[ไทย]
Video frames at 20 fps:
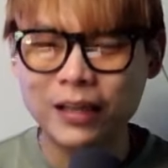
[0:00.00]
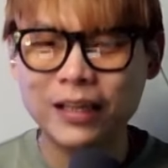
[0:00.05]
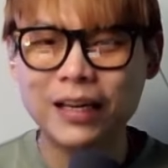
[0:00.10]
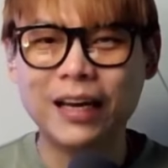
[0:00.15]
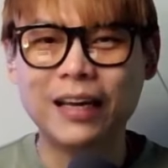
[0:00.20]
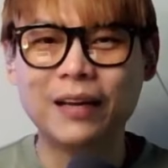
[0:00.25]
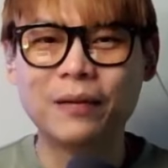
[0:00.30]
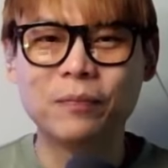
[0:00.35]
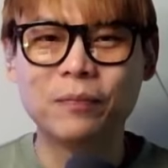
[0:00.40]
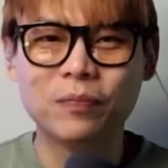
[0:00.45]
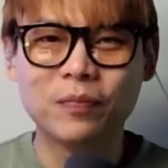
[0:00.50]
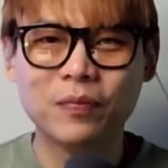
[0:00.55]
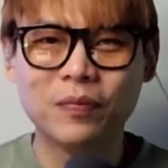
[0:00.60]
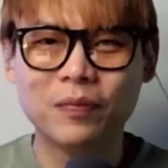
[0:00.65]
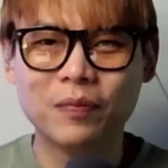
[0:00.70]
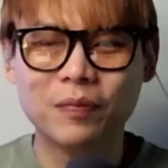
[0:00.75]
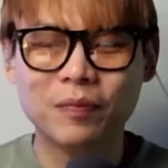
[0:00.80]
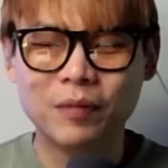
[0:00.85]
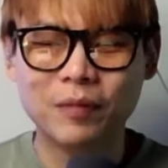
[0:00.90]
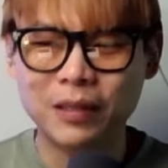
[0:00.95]
เรื่อ
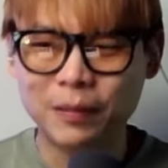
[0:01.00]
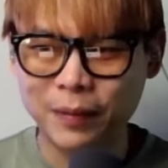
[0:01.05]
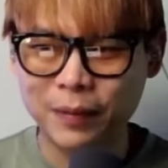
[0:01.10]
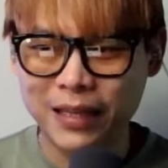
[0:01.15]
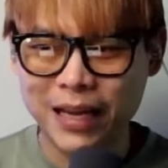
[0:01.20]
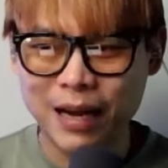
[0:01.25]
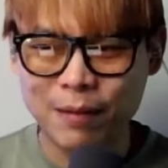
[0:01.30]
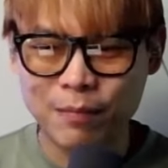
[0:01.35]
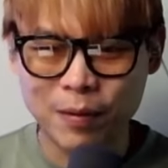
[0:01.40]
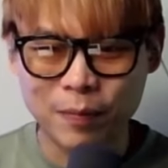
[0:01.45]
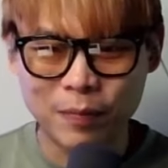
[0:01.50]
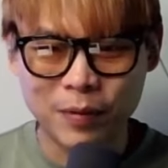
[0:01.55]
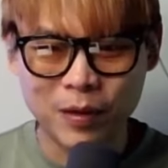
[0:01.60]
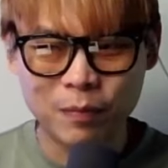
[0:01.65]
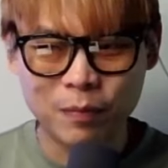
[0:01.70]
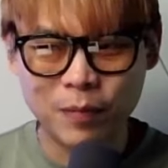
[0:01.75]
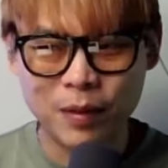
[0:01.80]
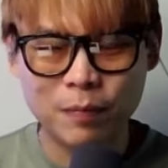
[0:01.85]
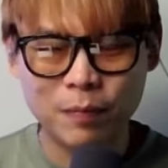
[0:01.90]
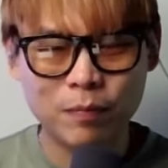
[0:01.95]
ยๆเออพยายามแบบมี
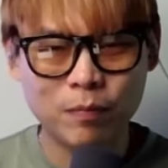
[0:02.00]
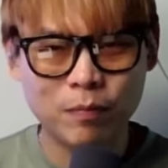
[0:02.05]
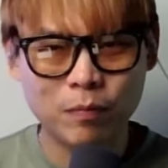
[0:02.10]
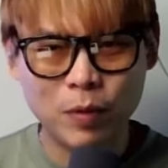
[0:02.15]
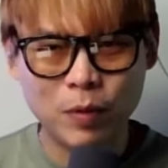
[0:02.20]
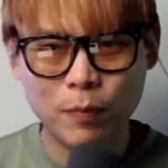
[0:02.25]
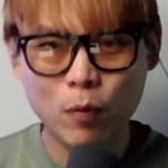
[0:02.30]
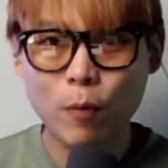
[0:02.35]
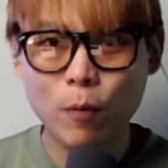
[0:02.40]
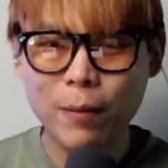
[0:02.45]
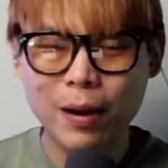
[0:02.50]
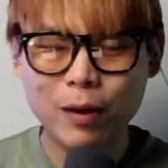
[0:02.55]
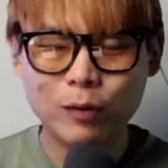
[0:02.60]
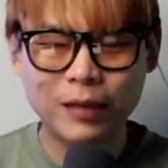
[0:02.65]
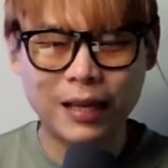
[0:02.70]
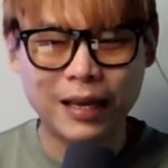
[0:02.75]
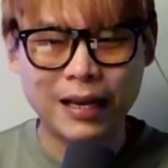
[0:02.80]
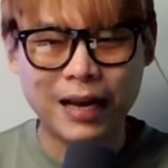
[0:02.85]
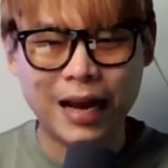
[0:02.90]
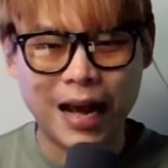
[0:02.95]
มีมีพวกเมา
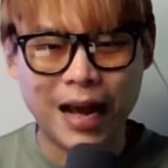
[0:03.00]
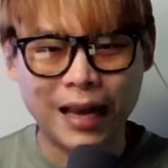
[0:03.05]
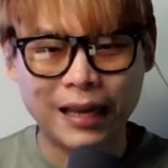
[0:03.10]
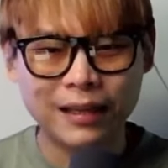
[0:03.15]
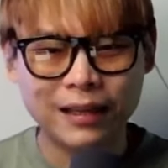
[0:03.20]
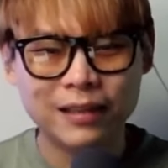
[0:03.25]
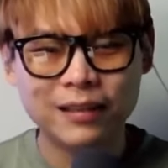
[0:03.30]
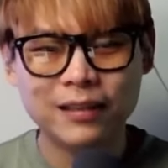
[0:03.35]
เทขาย